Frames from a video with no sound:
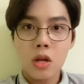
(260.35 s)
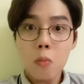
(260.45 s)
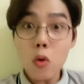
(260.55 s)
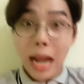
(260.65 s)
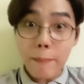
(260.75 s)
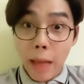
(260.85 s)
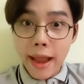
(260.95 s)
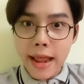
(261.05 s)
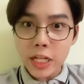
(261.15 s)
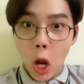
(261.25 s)
Muốn đập bể
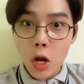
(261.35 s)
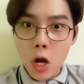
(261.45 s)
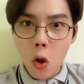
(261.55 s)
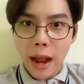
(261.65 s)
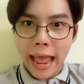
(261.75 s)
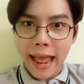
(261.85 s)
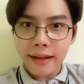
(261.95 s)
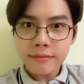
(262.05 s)
điện thoại đó luôn à?